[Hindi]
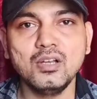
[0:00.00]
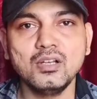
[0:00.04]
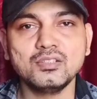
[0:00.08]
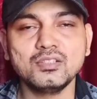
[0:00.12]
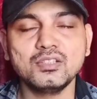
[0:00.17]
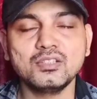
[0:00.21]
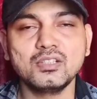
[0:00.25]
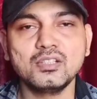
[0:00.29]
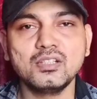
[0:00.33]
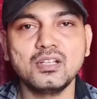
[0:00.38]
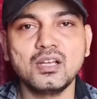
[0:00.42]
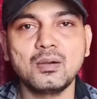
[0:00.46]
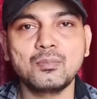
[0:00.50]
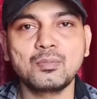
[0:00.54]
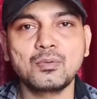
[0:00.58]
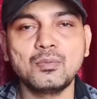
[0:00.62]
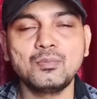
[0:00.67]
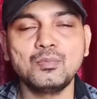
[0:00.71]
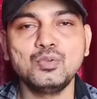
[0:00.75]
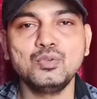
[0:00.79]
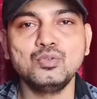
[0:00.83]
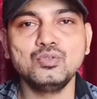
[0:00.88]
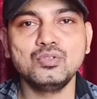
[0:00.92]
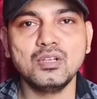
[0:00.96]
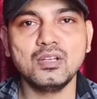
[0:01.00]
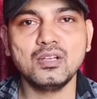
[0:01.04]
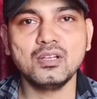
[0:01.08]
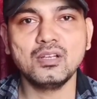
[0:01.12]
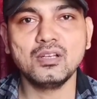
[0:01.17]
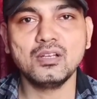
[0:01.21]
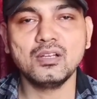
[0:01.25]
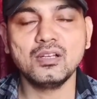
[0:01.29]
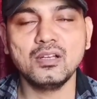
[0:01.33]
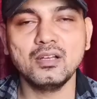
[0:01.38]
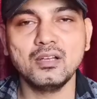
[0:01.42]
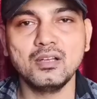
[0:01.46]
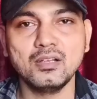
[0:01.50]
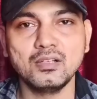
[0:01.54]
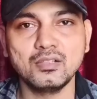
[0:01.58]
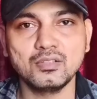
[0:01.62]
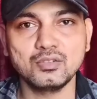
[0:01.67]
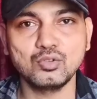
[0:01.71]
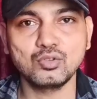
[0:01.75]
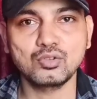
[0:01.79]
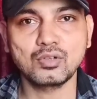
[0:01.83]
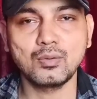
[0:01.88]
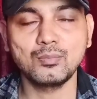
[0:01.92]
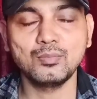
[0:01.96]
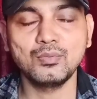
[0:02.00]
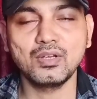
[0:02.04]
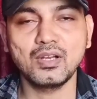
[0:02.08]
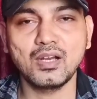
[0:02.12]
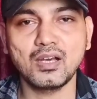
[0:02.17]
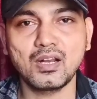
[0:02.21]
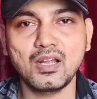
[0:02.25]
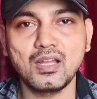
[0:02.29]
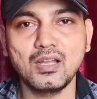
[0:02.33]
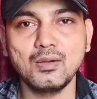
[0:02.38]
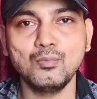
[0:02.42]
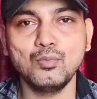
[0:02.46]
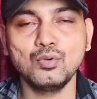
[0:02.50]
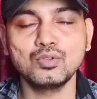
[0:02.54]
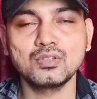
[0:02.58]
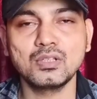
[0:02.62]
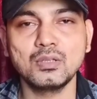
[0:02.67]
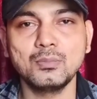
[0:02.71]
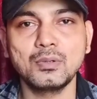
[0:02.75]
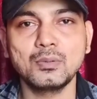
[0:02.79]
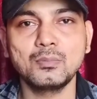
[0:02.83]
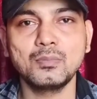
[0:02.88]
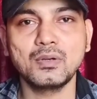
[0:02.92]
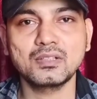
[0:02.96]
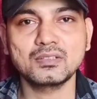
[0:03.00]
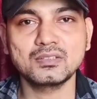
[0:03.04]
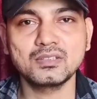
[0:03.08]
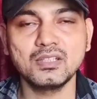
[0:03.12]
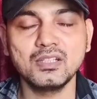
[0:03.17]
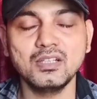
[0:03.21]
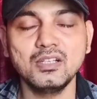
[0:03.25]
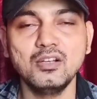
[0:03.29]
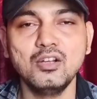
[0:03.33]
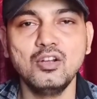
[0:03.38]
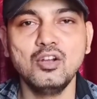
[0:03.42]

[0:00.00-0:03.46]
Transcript: जितने आपके व्यूज़ हैं जो कम दिखा रहा है बहुत सारे पे बक्स है